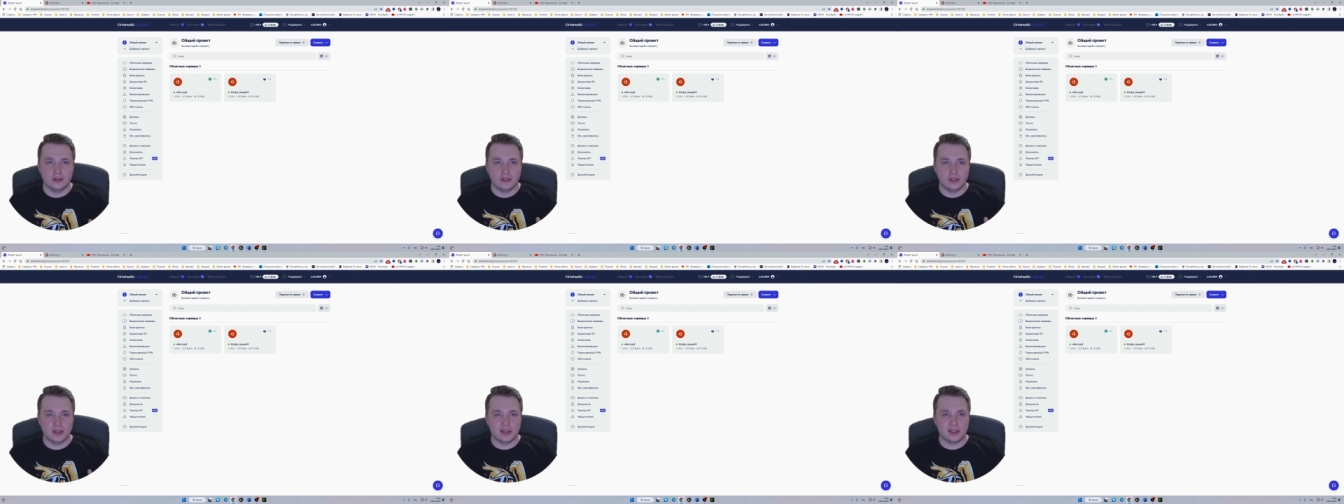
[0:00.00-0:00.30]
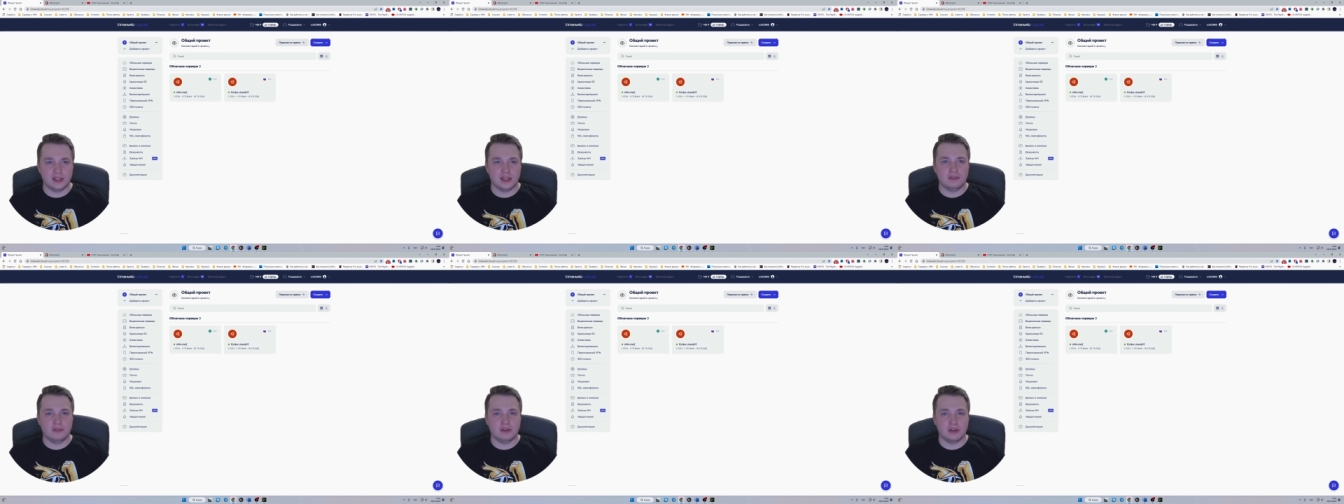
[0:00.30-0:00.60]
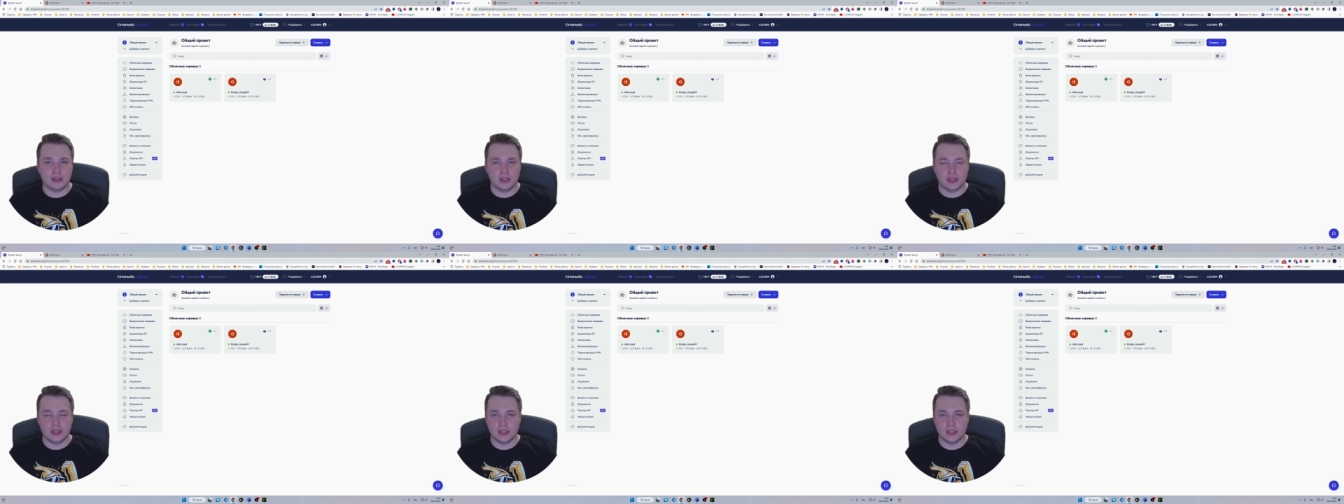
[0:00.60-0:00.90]
не
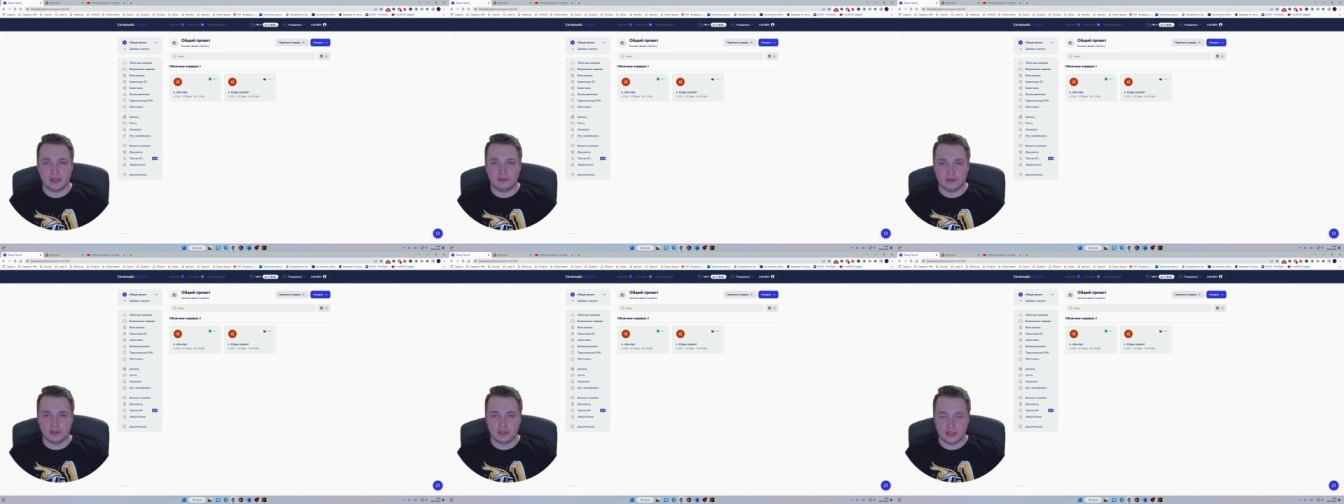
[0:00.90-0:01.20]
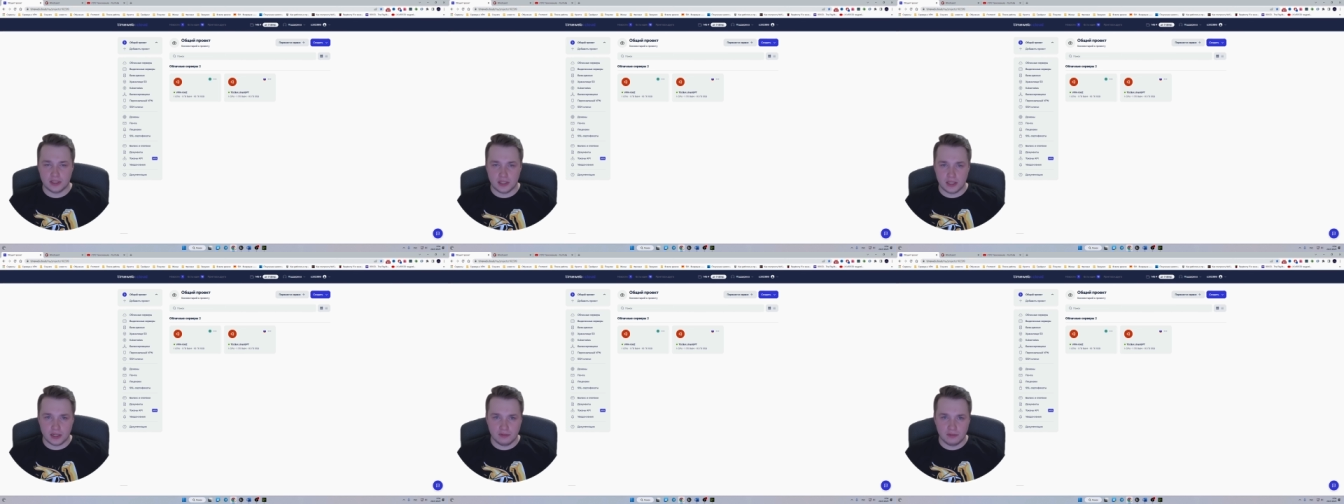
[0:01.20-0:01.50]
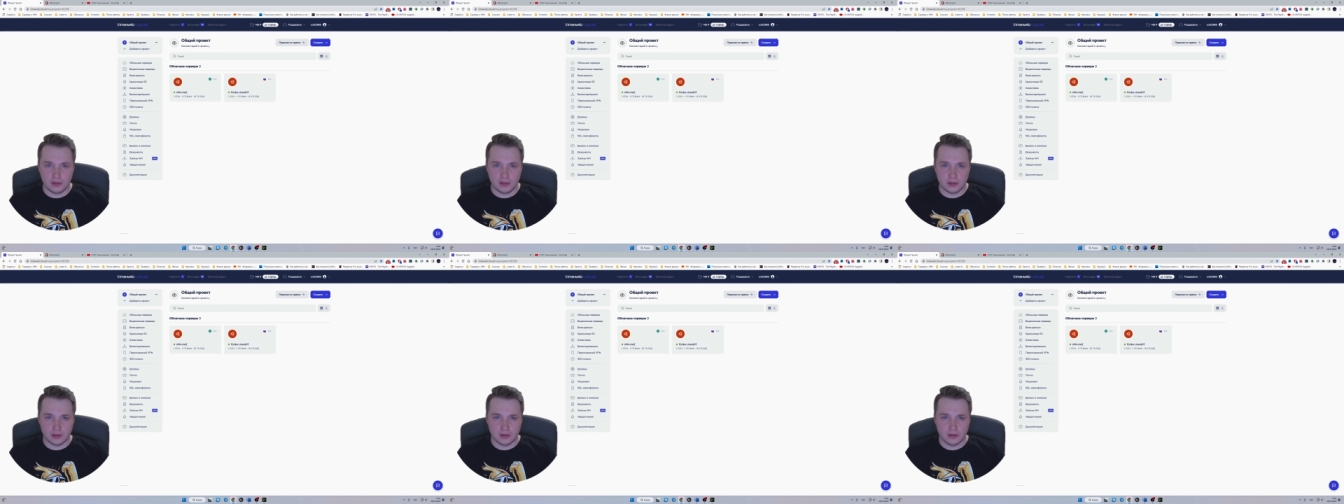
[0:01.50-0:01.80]
арендовать для этого
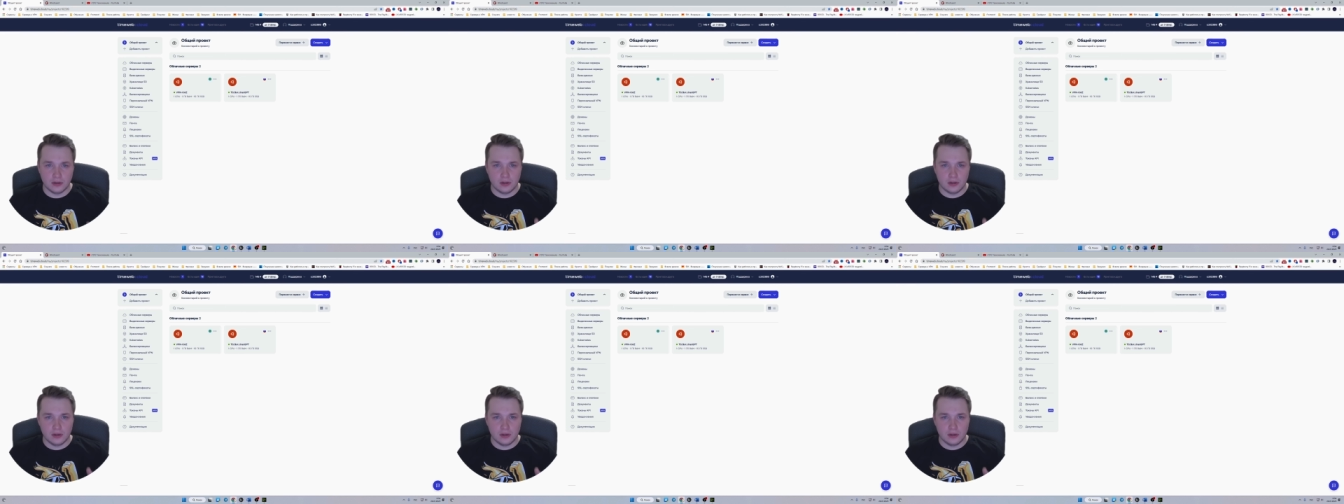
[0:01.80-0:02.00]
сервер,